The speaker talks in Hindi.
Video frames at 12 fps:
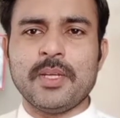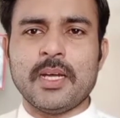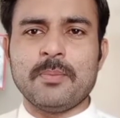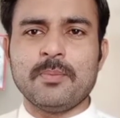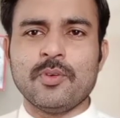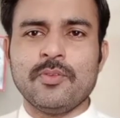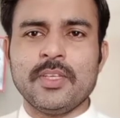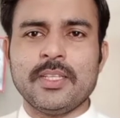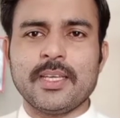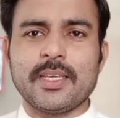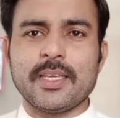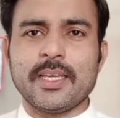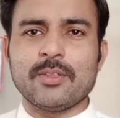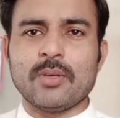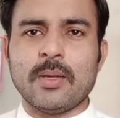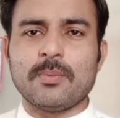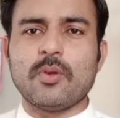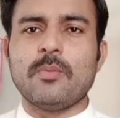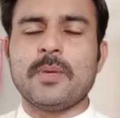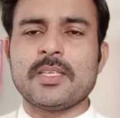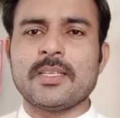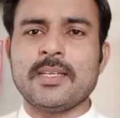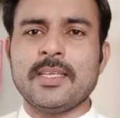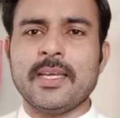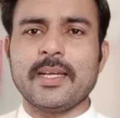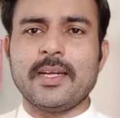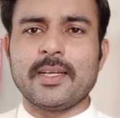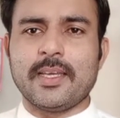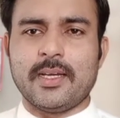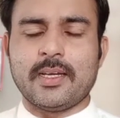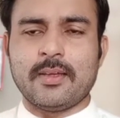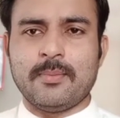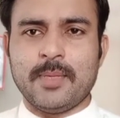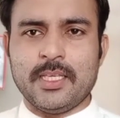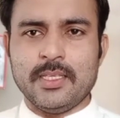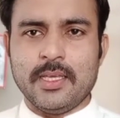फिर आप मूवी देखेंगे तो आपको मज़ा नहीं आएगा कि आखिर में